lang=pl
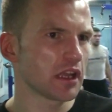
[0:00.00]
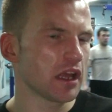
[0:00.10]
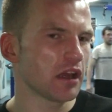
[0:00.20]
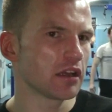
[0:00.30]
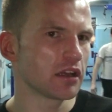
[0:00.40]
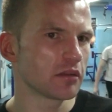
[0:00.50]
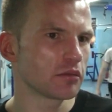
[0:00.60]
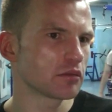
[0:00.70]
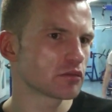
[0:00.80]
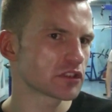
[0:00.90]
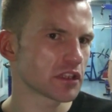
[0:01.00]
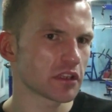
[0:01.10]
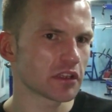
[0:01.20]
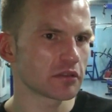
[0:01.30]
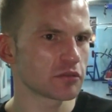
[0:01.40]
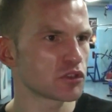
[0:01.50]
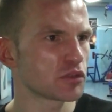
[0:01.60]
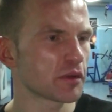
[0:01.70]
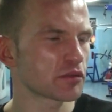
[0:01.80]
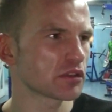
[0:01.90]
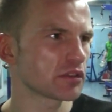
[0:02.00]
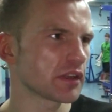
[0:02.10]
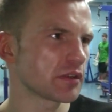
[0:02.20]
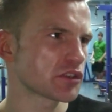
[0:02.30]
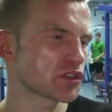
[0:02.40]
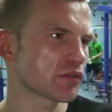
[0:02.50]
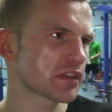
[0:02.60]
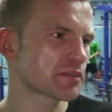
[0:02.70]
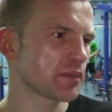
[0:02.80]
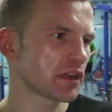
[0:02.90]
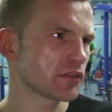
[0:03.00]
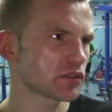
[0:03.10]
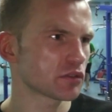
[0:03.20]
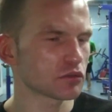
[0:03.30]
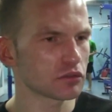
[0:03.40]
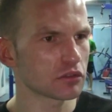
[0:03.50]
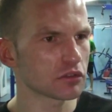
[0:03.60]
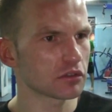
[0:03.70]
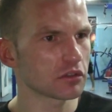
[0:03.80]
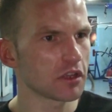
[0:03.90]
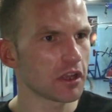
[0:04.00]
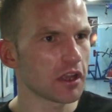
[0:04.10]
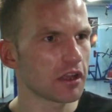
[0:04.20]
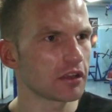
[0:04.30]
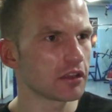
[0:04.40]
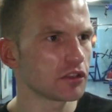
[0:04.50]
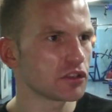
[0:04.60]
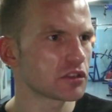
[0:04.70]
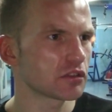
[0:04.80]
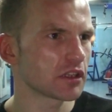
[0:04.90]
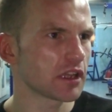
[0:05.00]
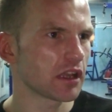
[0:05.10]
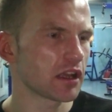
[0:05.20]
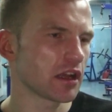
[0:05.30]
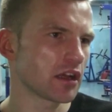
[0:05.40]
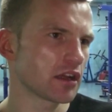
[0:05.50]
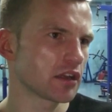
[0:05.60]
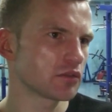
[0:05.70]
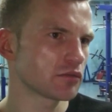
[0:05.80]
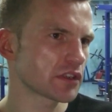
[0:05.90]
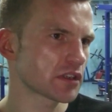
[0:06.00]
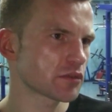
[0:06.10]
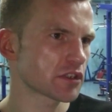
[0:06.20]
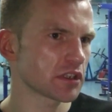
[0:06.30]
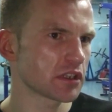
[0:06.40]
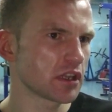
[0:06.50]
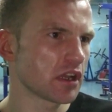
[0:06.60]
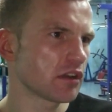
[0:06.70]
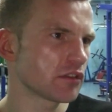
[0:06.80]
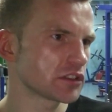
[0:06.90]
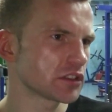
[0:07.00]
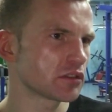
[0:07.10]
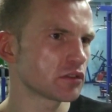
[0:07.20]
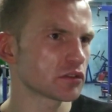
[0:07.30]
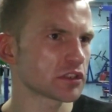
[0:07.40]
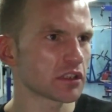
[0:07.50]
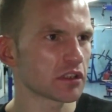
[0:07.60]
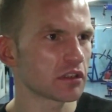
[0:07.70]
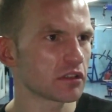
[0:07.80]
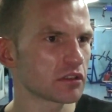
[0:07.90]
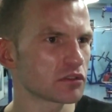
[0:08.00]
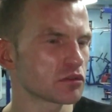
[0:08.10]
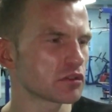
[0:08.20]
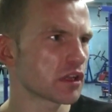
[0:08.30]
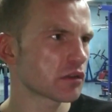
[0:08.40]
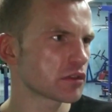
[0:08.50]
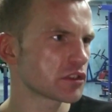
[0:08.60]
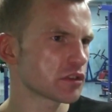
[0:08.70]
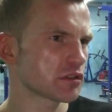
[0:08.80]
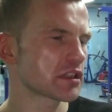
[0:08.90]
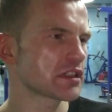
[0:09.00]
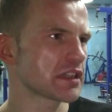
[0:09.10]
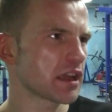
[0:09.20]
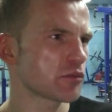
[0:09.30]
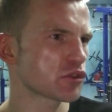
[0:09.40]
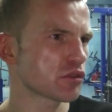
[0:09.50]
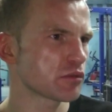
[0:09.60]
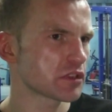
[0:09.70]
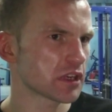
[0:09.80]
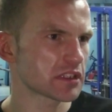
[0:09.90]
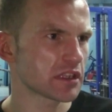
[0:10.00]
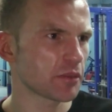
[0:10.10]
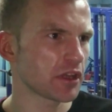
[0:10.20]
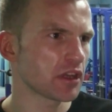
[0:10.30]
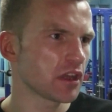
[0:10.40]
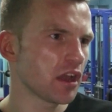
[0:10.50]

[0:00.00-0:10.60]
E, bo można być super przygotowany, jeśli człowiek spali w środku, no to e, nic to nie daje, a uważam, że właśnie to, że e, z rundy na rundę się rozkręcałem i szło mi coraz lepiej.